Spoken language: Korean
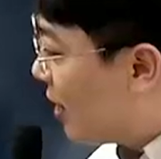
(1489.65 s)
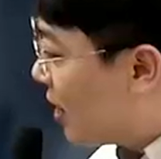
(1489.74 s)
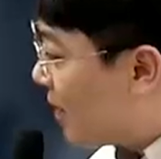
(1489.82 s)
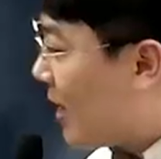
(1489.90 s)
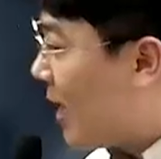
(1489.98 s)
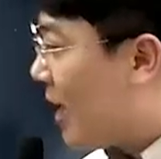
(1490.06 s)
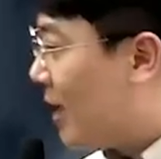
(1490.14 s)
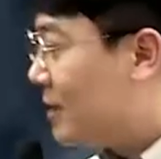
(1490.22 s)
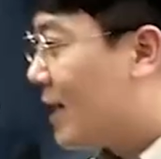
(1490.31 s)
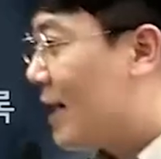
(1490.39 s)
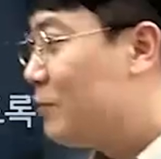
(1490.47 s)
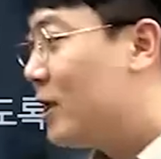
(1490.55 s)
그다음에
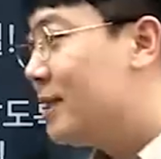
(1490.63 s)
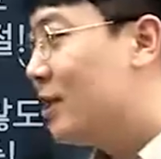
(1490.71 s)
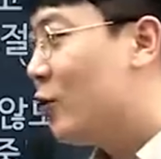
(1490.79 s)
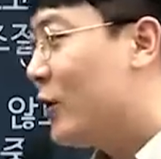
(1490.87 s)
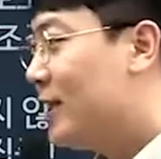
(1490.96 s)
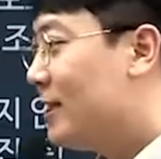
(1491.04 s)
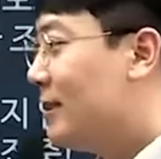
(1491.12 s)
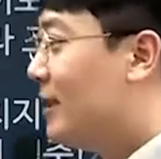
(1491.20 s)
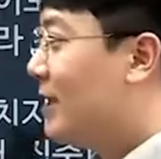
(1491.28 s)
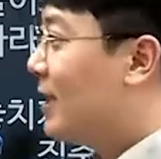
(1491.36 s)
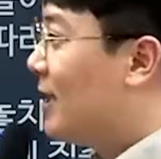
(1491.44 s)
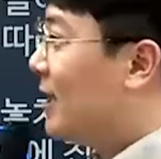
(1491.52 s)
이제 하프 같은 경우에는
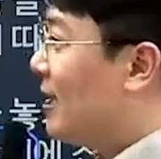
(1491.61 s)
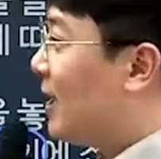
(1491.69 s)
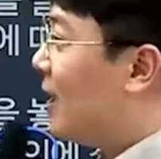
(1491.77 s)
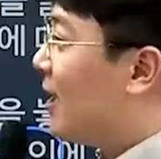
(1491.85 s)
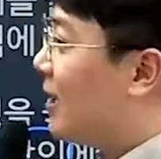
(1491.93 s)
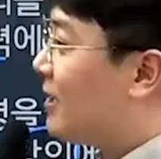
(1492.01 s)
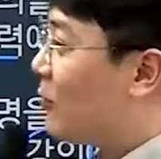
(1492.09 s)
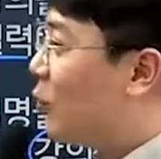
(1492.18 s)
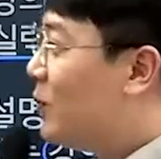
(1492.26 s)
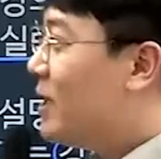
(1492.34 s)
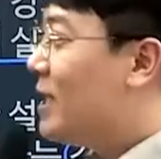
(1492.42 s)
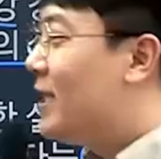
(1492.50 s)
아, 이제
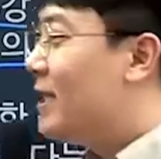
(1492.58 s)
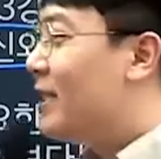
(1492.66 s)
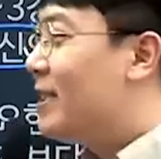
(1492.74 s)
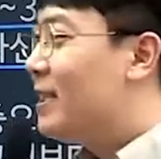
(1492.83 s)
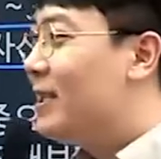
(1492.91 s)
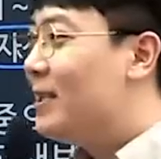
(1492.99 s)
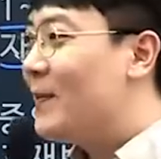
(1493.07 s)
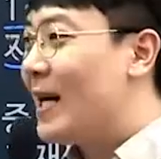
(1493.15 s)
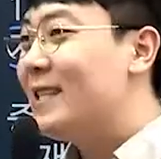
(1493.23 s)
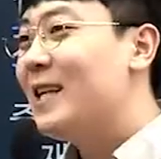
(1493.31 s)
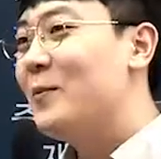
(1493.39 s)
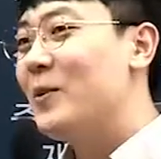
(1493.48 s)
고민이
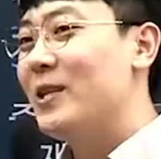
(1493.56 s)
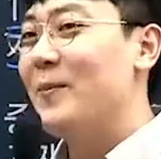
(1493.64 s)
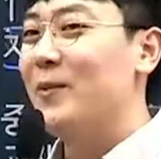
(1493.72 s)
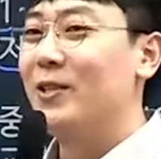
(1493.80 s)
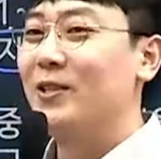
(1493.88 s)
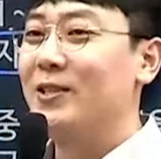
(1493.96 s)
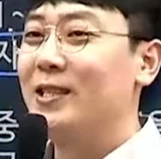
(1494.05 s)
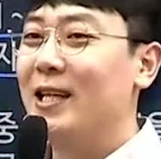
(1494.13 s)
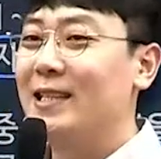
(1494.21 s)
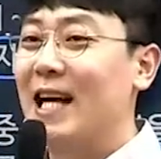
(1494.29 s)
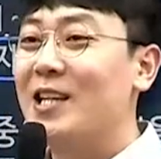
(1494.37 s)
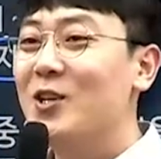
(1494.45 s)
많은 게 뭐냐면
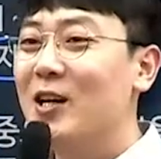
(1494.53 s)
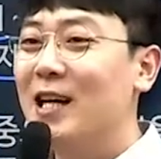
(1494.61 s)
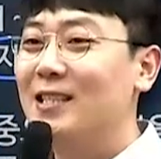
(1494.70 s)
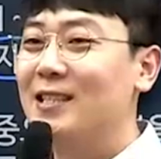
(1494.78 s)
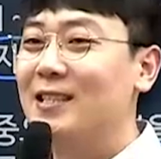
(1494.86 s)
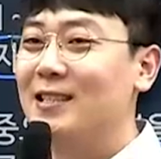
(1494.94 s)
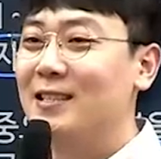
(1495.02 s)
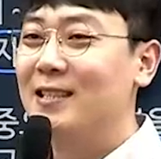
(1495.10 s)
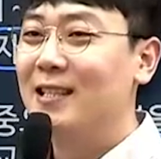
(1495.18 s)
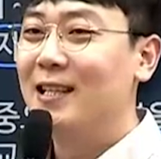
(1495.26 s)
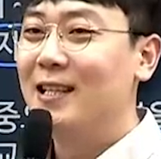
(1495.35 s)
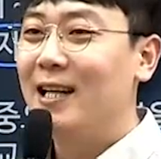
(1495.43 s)
제가 작년까지는
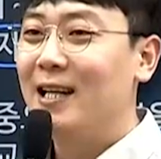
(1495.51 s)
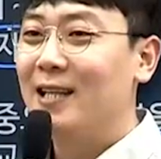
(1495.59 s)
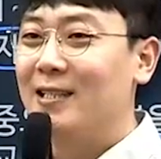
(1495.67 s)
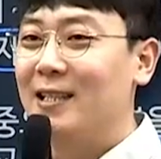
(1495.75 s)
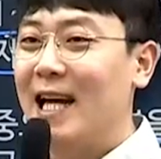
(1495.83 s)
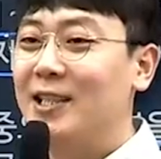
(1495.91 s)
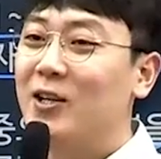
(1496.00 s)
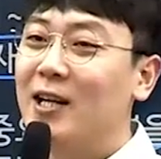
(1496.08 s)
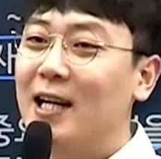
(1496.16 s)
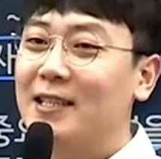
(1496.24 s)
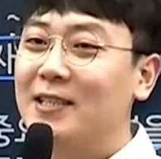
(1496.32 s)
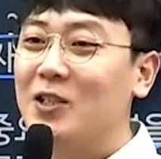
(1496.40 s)
그 해설
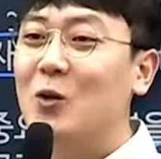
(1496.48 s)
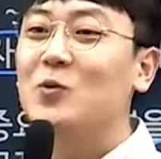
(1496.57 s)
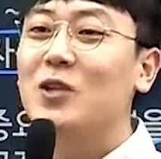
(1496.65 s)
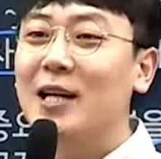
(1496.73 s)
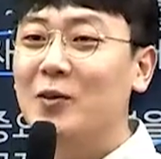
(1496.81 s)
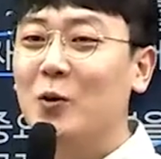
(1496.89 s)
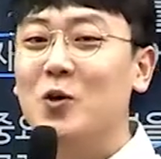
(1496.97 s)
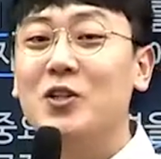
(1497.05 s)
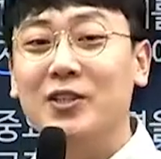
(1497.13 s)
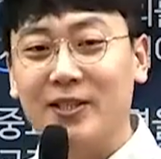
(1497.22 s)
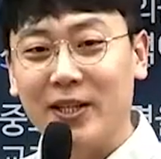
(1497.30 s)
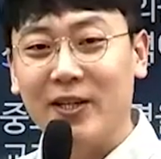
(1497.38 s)
강의를 서브 강의로
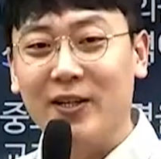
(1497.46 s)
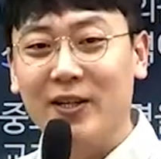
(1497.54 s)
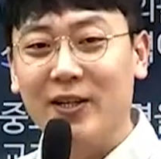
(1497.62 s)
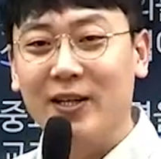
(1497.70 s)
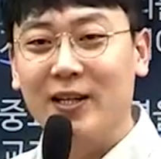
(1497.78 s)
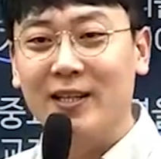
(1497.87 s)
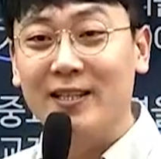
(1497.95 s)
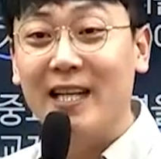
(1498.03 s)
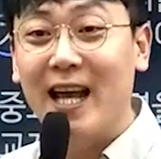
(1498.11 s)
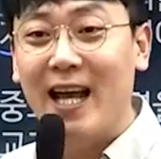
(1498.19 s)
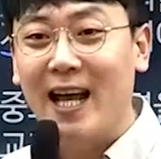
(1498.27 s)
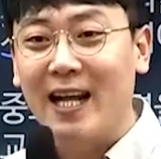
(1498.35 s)
올려줬어요.
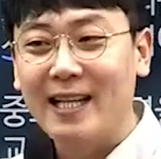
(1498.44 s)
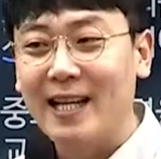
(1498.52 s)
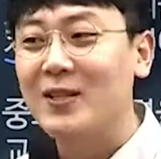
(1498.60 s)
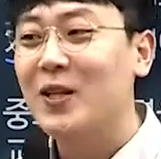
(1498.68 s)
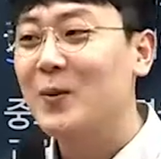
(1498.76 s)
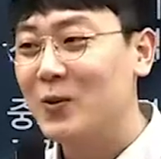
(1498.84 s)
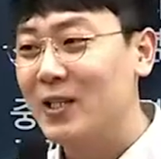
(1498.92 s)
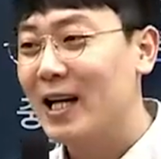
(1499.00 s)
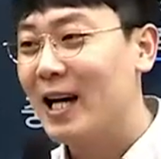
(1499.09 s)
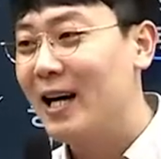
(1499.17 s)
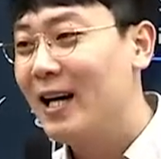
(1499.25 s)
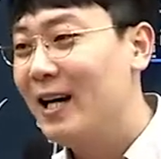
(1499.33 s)
근데 데이터를
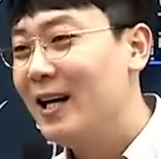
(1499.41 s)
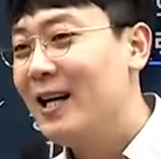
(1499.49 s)
보니까